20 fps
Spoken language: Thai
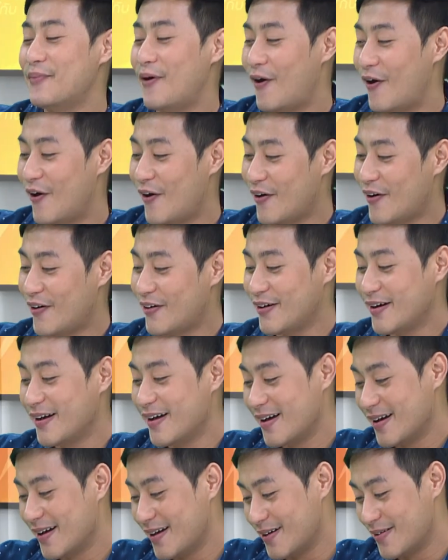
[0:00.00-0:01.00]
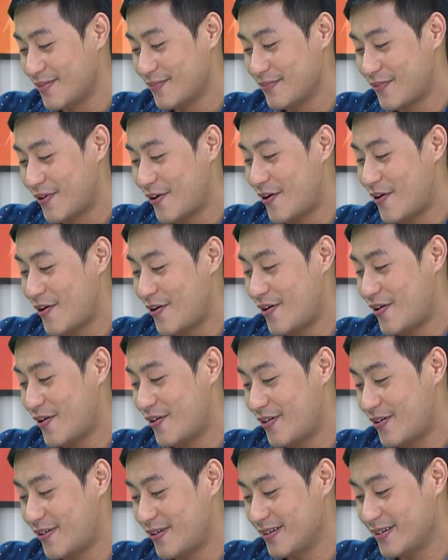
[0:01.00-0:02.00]
พอพอ
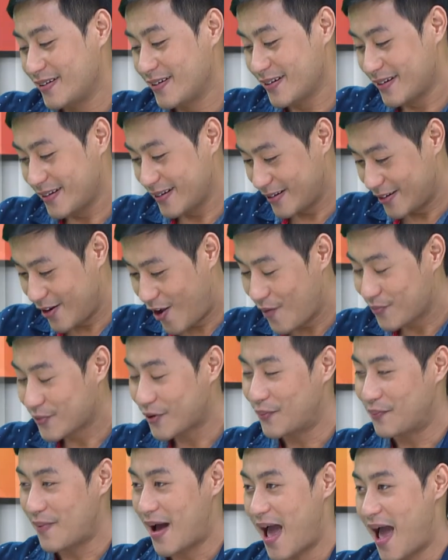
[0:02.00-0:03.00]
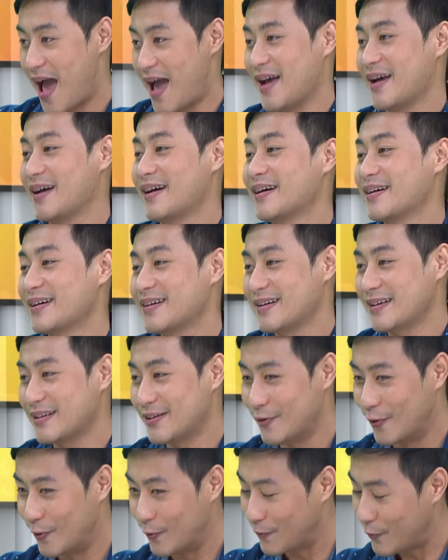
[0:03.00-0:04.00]
รอบต่อมา
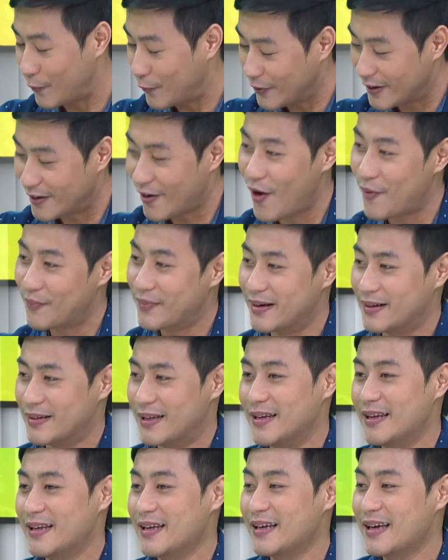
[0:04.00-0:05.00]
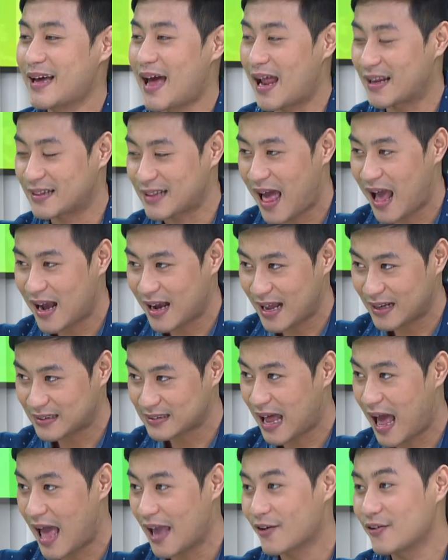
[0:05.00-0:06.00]
ลงปูอีกรอบหนึ่งทีนี้อัตราการ
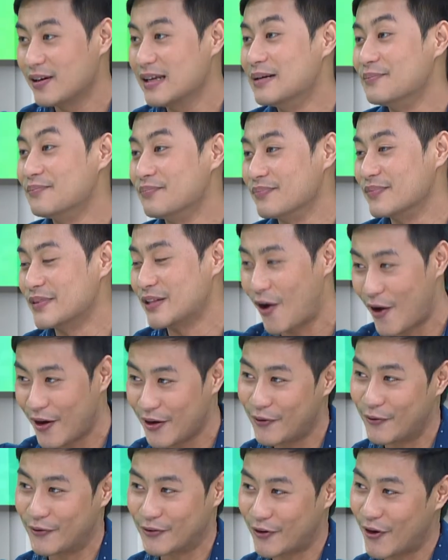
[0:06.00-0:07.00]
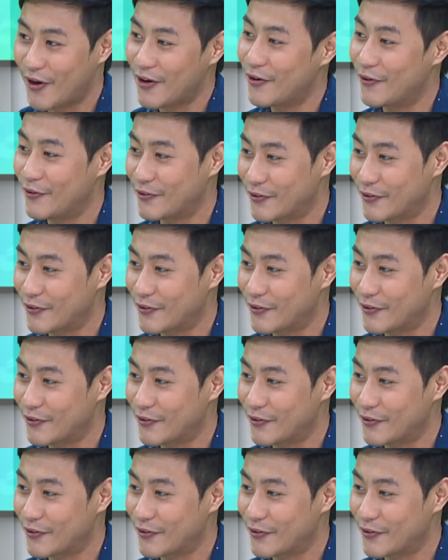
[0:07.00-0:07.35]
ตายก็เริ่มน้อยลงน้อยล